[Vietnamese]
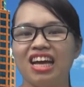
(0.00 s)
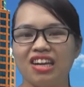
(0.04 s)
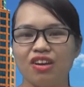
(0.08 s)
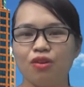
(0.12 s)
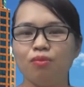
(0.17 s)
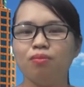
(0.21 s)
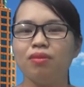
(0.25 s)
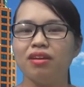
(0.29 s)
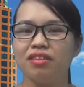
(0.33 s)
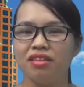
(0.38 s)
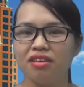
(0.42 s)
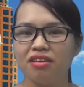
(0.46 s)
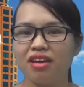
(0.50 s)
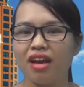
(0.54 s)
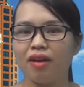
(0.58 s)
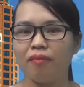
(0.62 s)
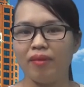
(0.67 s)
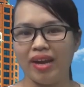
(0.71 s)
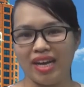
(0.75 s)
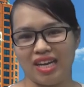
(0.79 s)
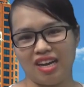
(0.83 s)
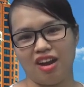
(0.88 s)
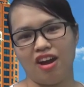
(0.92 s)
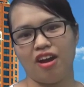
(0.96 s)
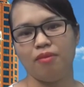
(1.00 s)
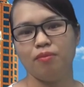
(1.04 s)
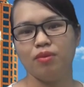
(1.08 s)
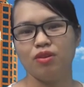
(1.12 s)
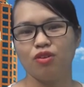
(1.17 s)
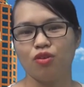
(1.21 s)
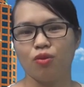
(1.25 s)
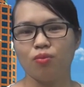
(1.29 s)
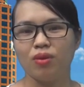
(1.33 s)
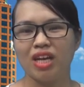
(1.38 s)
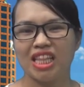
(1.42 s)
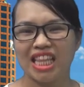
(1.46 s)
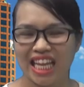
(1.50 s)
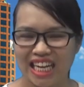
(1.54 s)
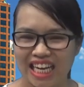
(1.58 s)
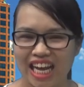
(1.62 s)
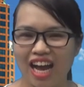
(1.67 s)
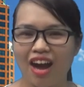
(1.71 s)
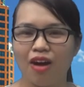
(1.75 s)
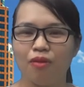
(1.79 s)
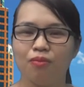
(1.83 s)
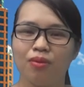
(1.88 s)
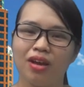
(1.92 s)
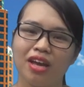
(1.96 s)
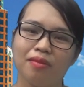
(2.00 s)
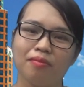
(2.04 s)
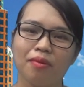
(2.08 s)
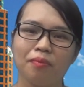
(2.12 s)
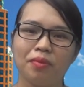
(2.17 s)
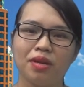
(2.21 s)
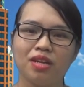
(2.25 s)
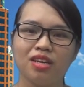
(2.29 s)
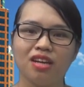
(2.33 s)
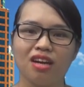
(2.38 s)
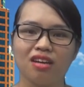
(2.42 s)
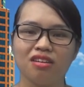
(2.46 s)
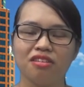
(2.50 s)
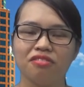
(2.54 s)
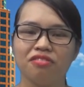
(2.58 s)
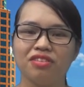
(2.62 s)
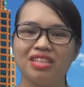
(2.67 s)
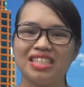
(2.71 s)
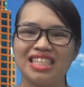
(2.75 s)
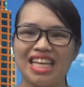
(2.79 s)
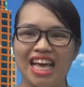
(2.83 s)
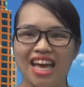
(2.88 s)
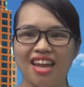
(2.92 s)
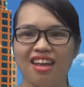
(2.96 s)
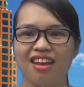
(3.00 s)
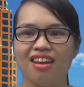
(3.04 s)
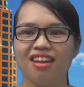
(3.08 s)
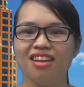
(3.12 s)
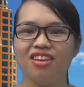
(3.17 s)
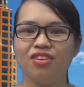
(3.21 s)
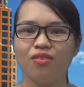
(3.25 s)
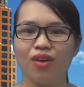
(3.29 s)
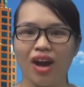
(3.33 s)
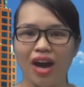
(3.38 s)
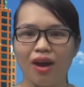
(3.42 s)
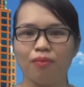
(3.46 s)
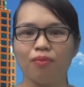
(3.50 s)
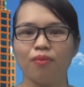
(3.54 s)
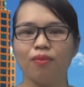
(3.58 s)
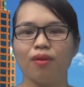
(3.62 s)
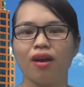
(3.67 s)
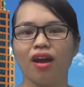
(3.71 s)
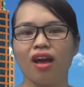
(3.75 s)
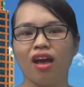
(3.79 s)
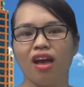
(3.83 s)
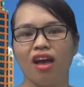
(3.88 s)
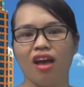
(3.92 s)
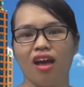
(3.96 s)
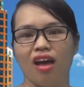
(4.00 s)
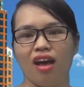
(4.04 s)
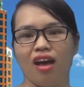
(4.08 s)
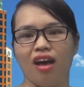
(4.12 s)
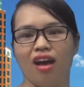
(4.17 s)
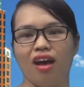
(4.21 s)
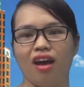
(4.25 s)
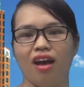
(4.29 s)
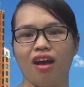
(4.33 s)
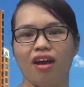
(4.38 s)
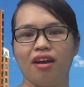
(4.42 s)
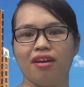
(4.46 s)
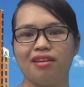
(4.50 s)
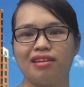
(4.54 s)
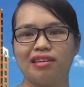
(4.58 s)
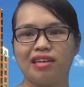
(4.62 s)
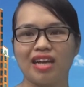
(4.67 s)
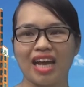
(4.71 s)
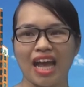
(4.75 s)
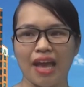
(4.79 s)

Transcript: đúng là như các bạn nói mình cũng đã thành công khi mà mình nhận được visa để đi du học Ờ,